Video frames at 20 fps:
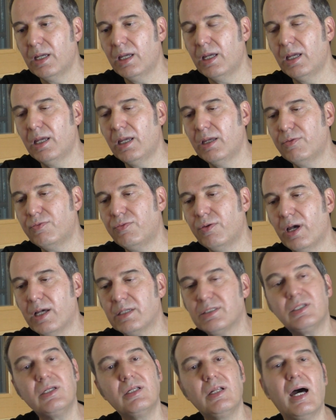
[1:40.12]
eh,
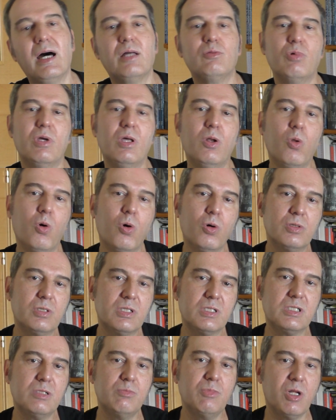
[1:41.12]
assinado em
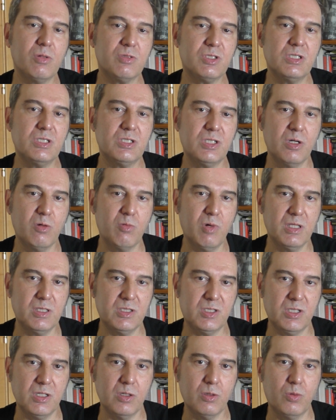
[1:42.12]
Londres em
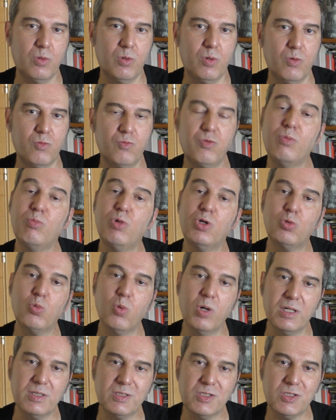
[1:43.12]
1955. Foi
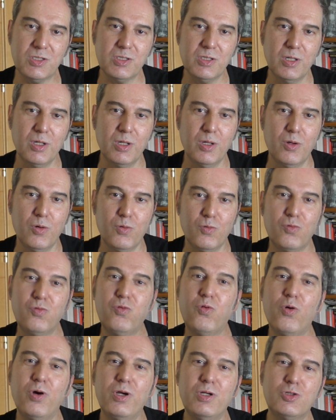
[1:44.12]
muito antes,
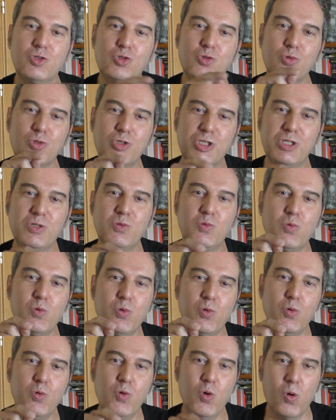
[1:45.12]
foi, surgiu
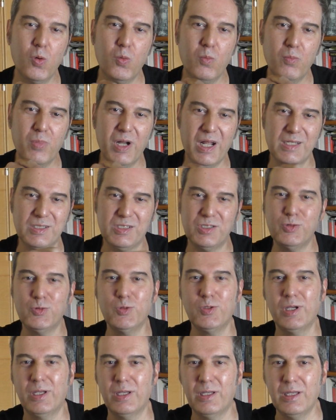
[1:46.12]
no
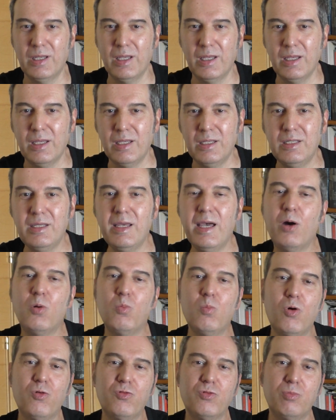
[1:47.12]
Brasil. E é um
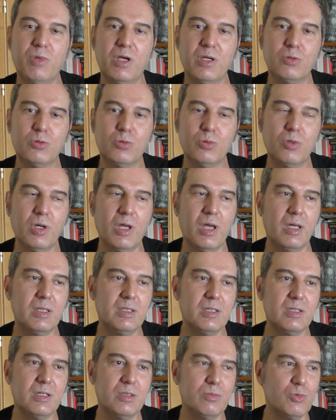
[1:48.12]
movimento, é
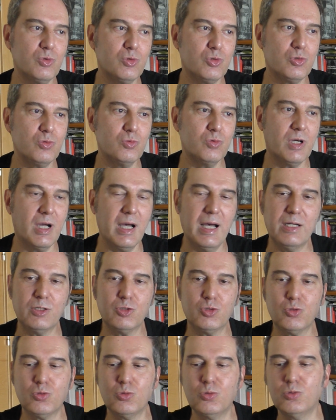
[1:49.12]
digamos um
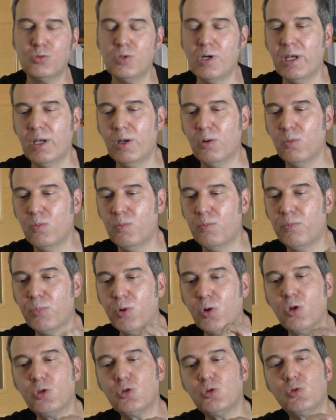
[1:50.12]
caso, é um
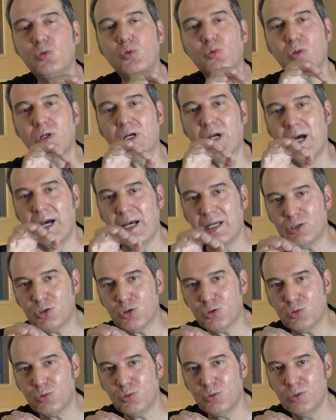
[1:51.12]

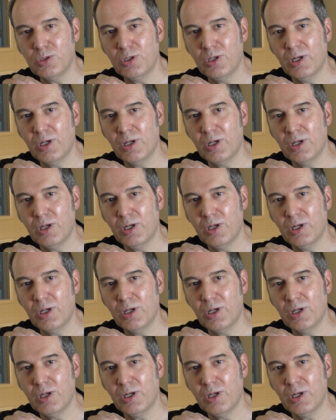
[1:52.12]
proto-caso